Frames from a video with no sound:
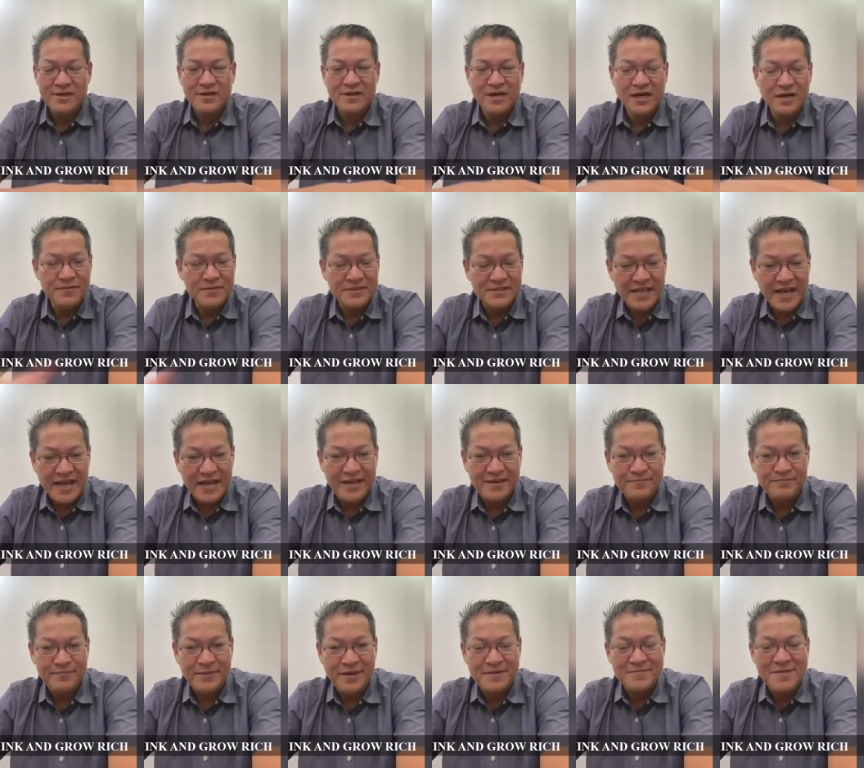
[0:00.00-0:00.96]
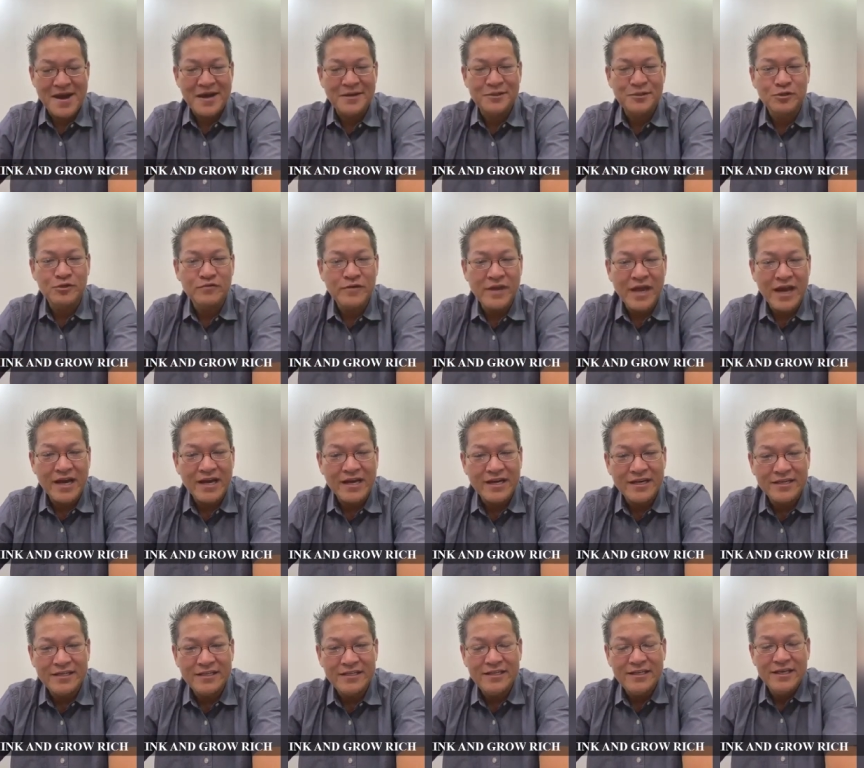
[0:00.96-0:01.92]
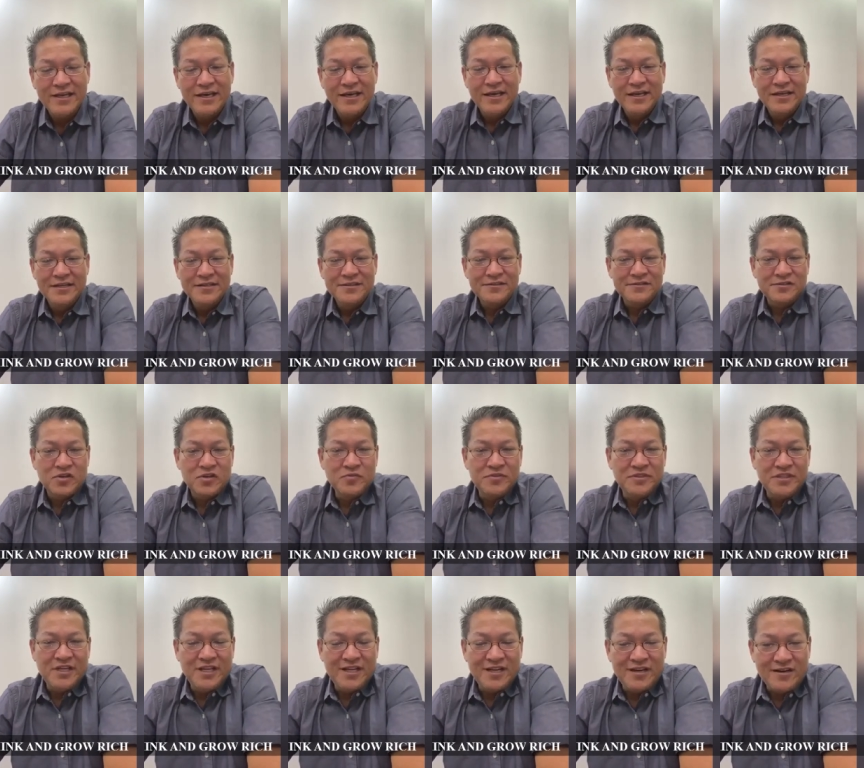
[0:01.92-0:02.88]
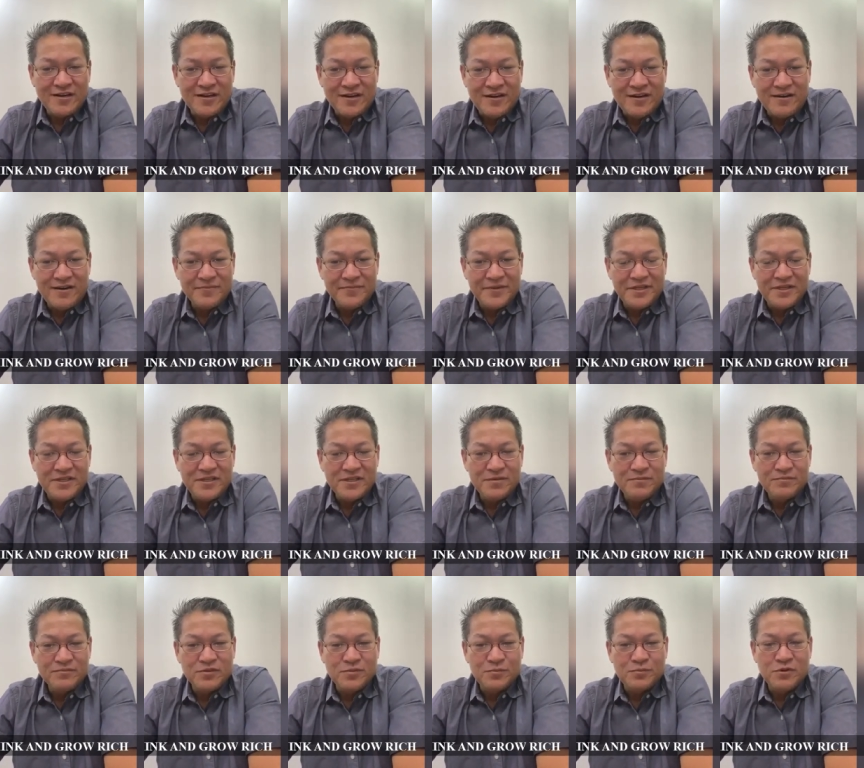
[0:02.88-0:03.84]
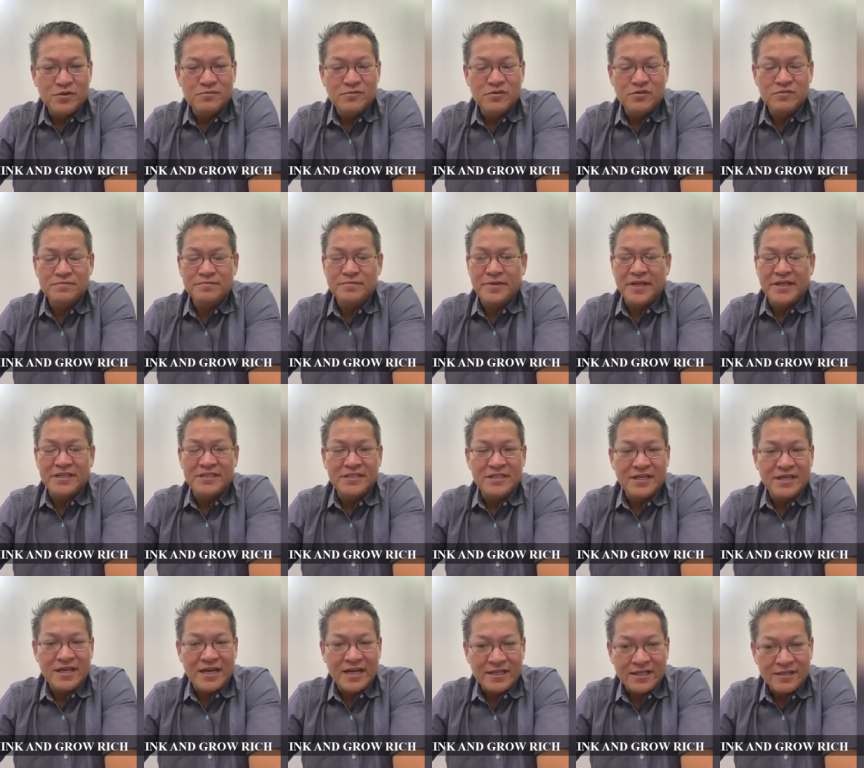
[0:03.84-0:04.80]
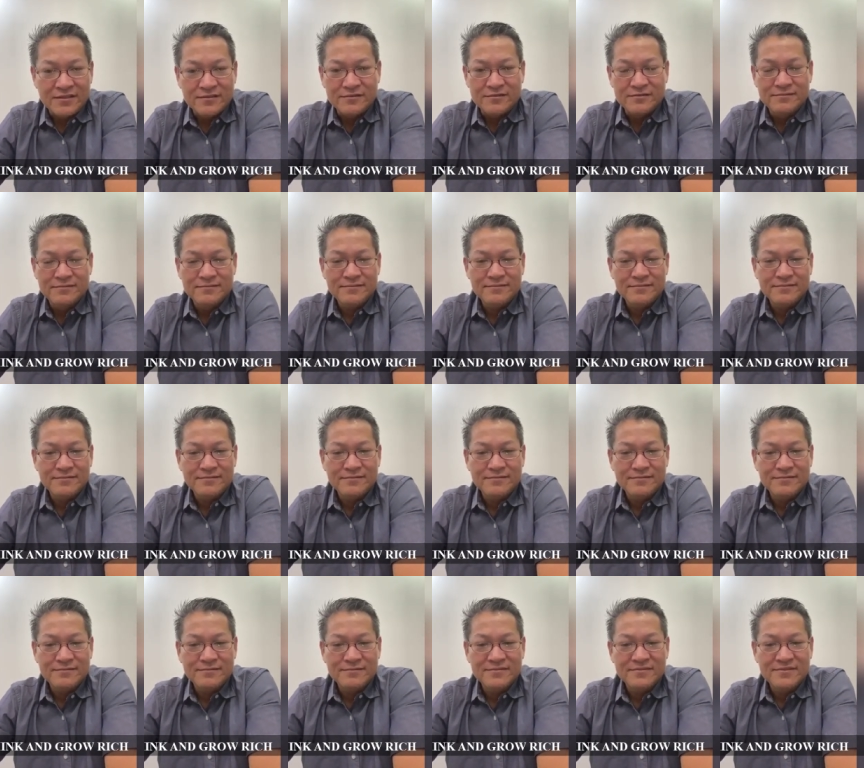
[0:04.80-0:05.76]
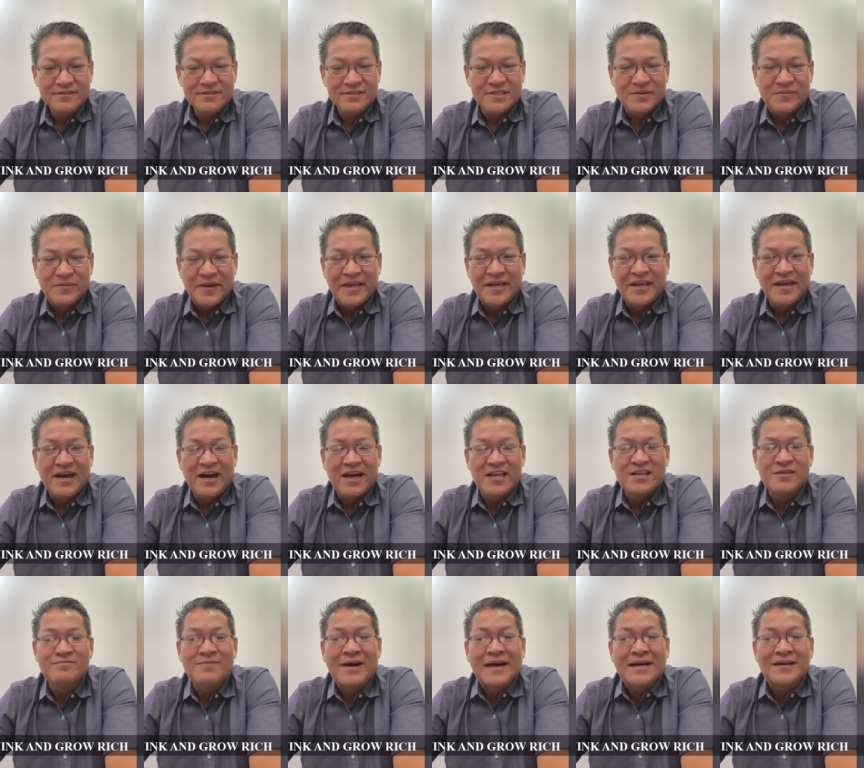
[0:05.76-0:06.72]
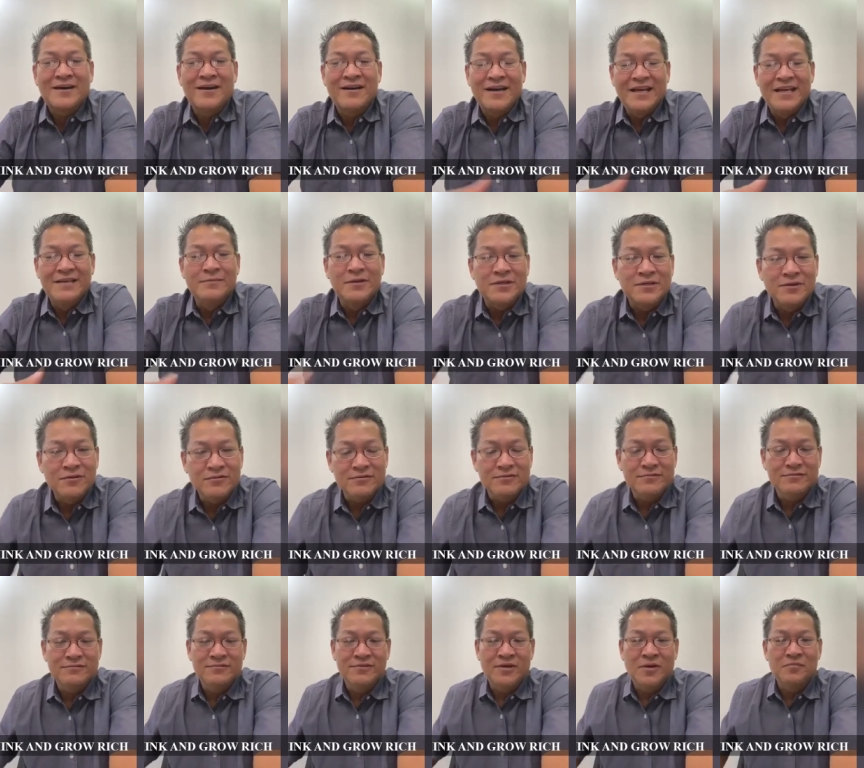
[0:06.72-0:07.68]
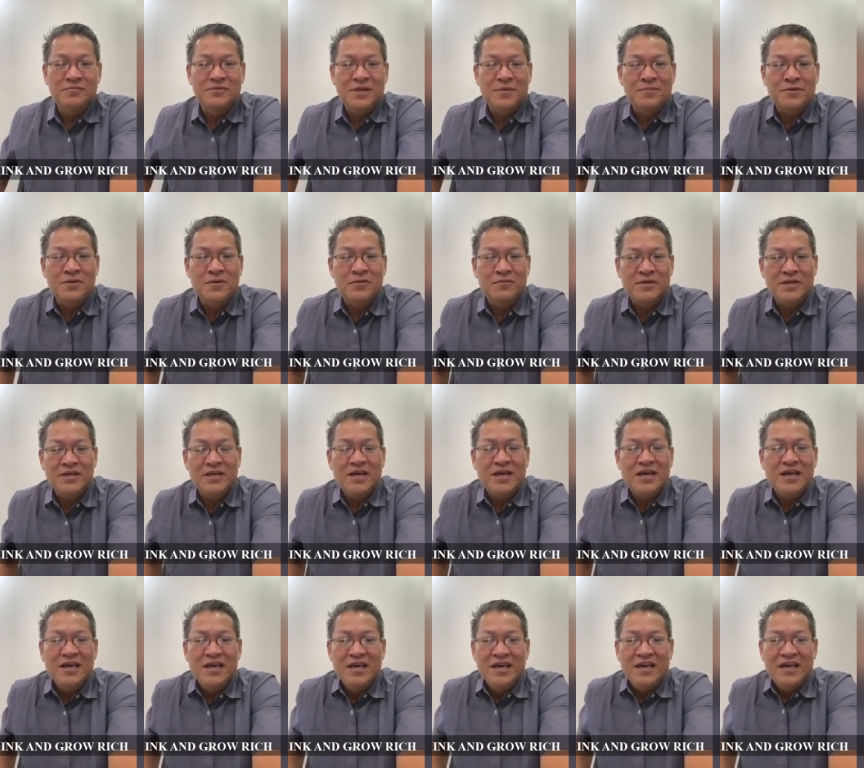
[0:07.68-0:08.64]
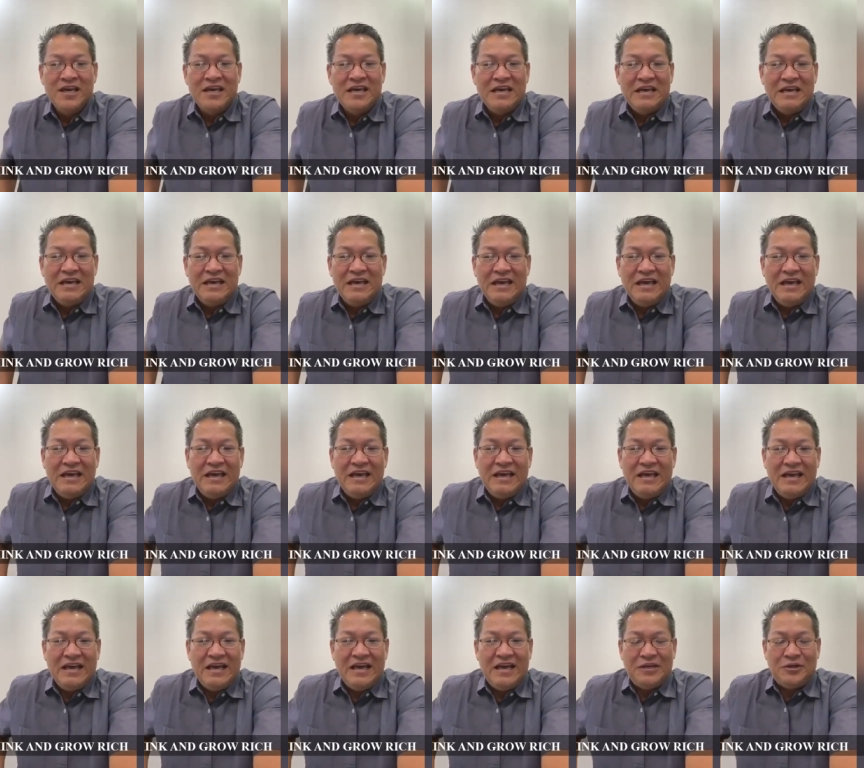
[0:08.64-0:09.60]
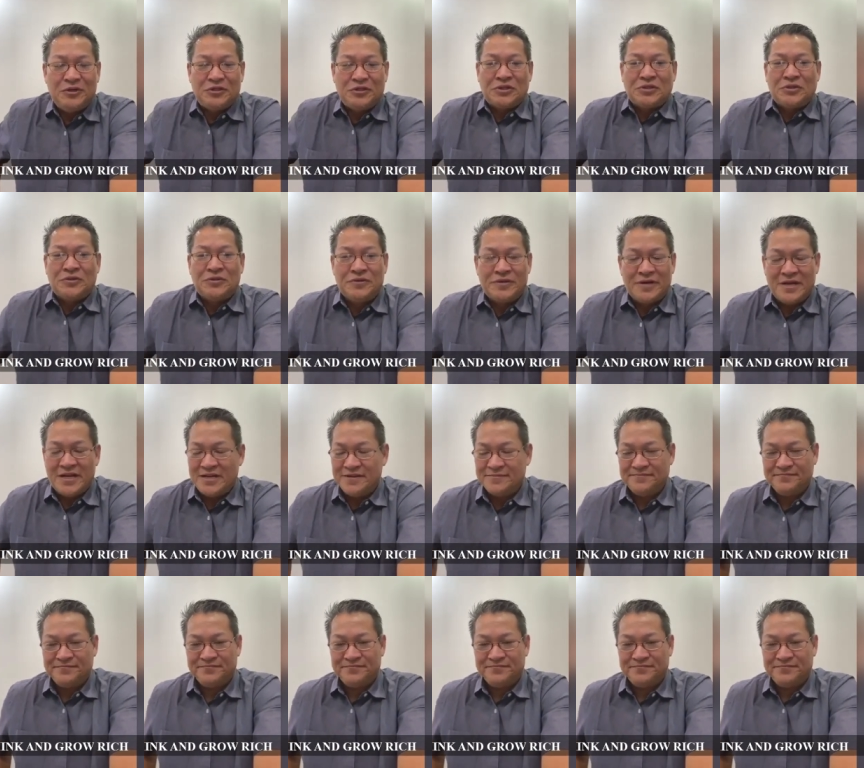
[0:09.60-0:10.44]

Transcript: có một tài về bàn cho vàng hái xung gì lọ lọ bị trong chụp một phải chia là từ đặc biệt ở nhóm bạn đó lên bị cục nhóm chụp cục đi ai vô thì thò này